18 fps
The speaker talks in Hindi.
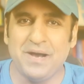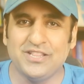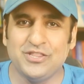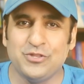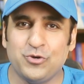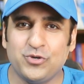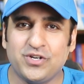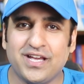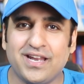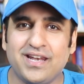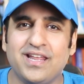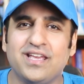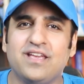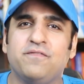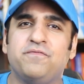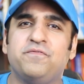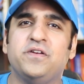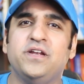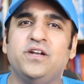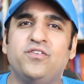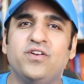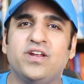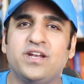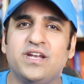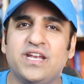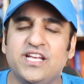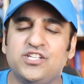बात नोट कर लें कि
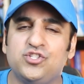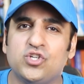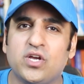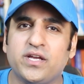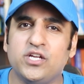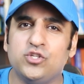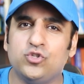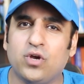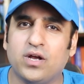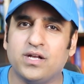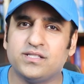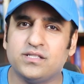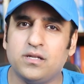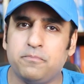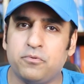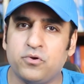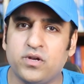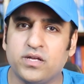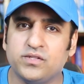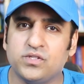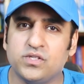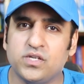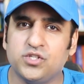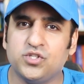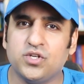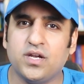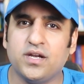फ्रीड्रिक नीचा की जो असल
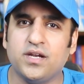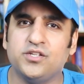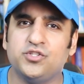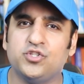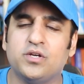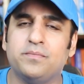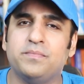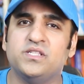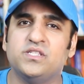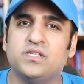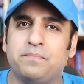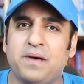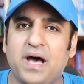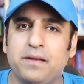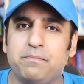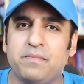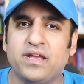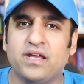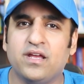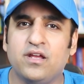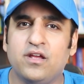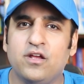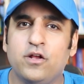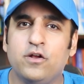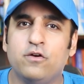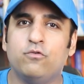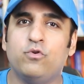प्रोनाउंसिएशन है ना जर्मन जबान में
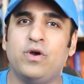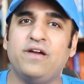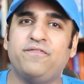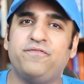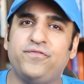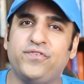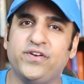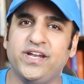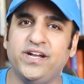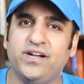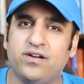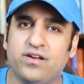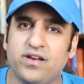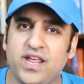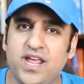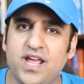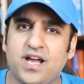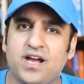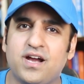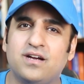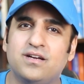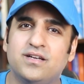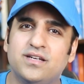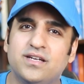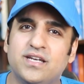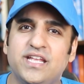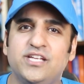वो है फ्रीड्रीख
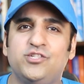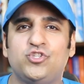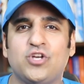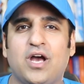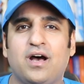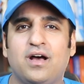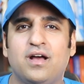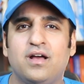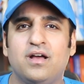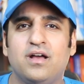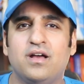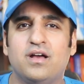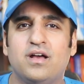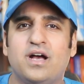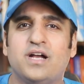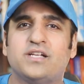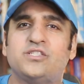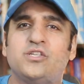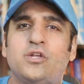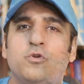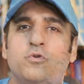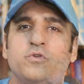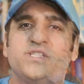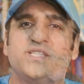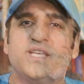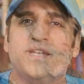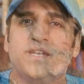नीचा अक्सर
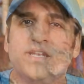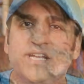लोग इसे